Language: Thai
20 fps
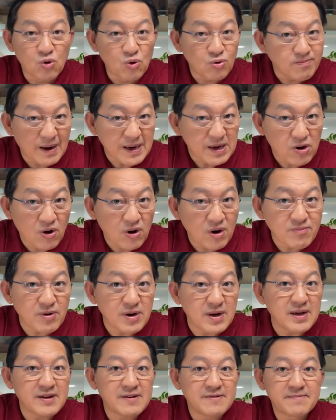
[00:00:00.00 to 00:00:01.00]
ถูกบั่นทอน
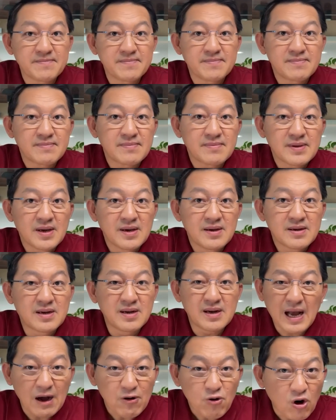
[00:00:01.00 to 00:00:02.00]
หมดเลย
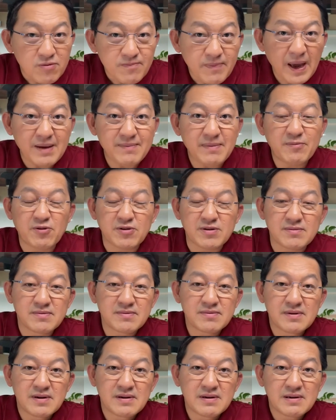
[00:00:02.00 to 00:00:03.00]
คือข้าวของแพงไปหมด
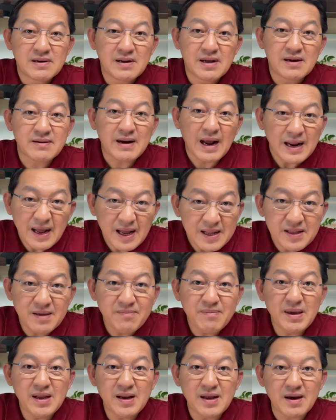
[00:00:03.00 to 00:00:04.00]
รายได้
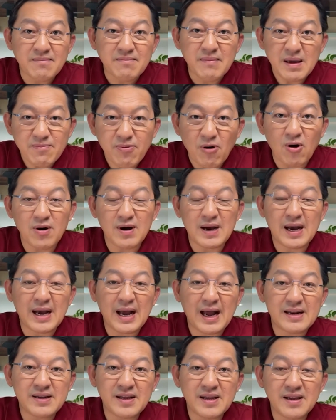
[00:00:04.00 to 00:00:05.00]
ที่มีเนี่ยไม่พอกับ
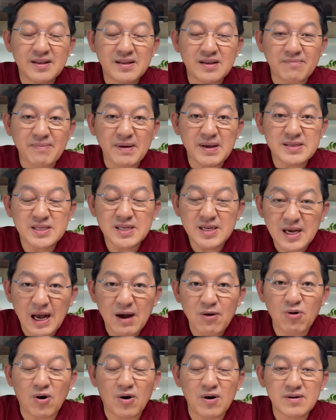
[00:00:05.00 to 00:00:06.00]
การที่จะไปซื้อ
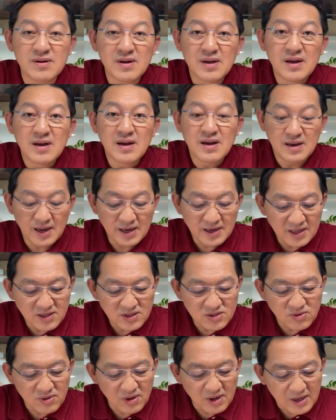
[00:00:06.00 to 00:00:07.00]
ข้าวของ และใน
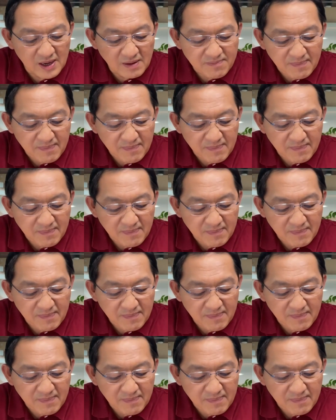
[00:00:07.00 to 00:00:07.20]
ที่สุดก็